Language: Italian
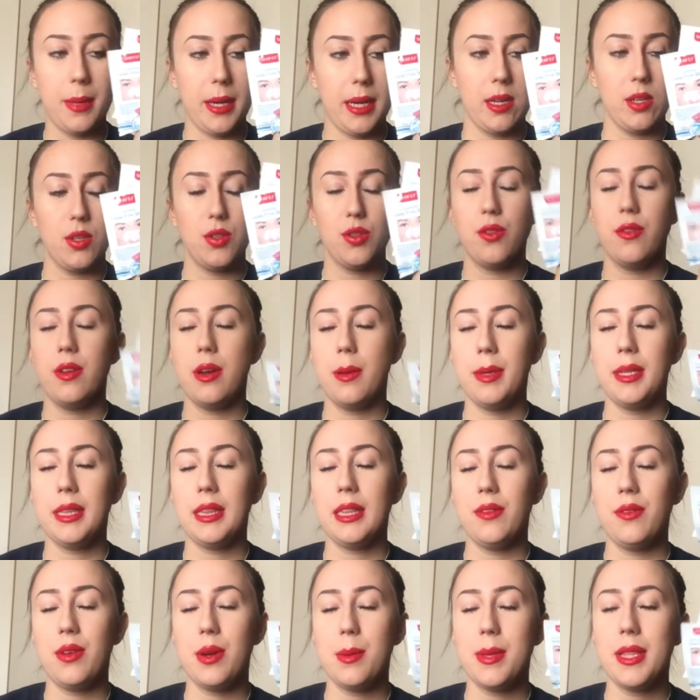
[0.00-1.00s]
perché sono
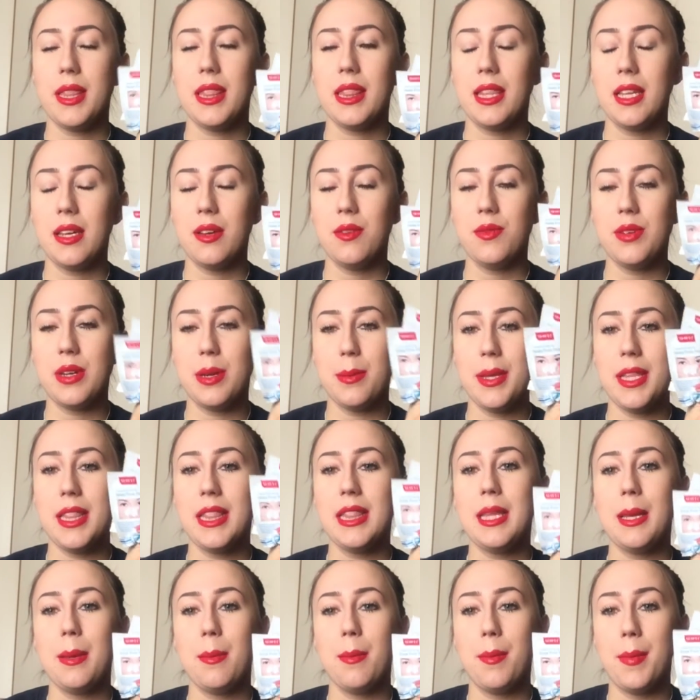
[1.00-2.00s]
veramente veramente
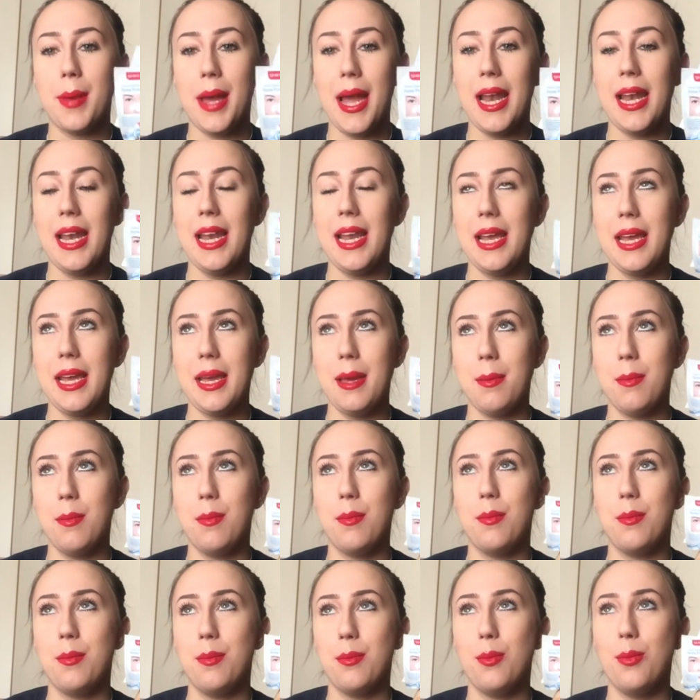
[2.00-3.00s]
veramente belle e
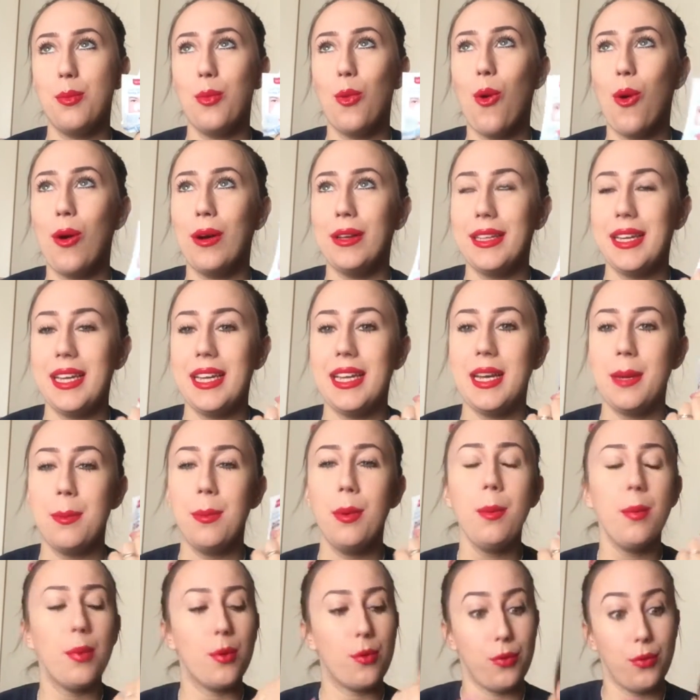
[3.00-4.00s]
buone e
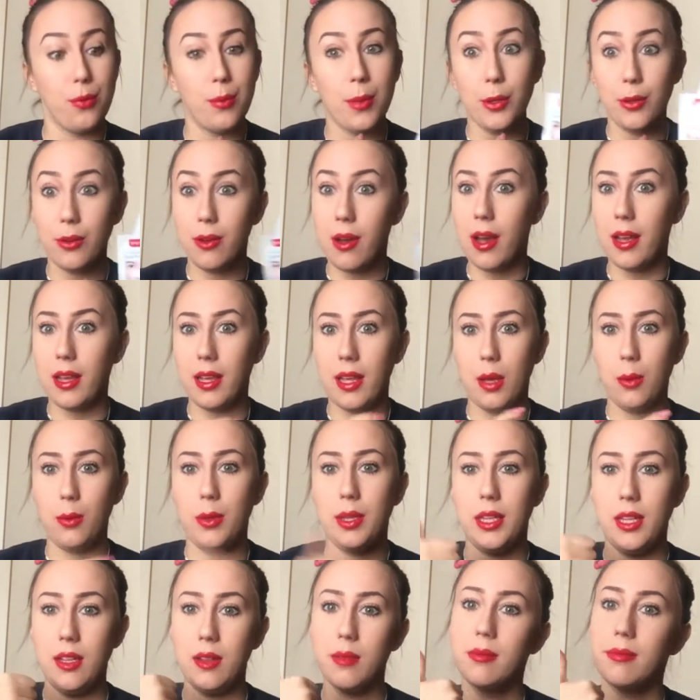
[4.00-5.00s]
poi profumano anche
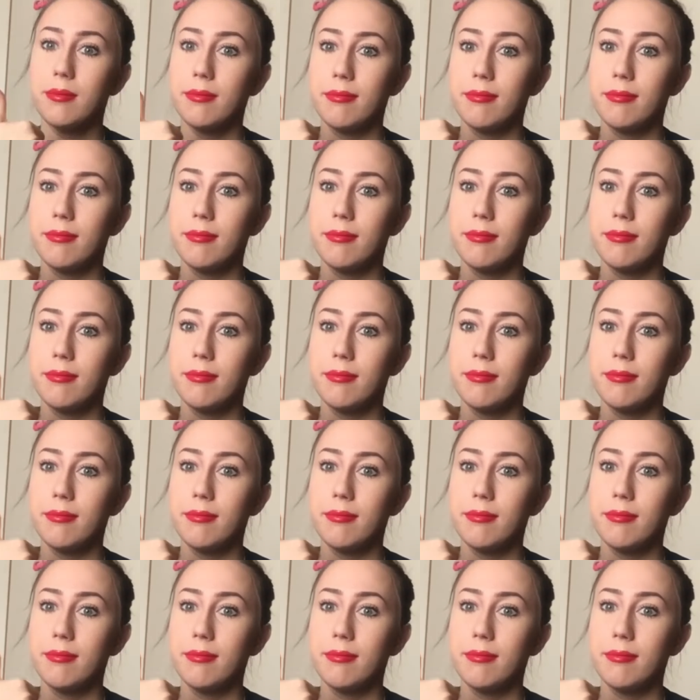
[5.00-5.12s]
quindi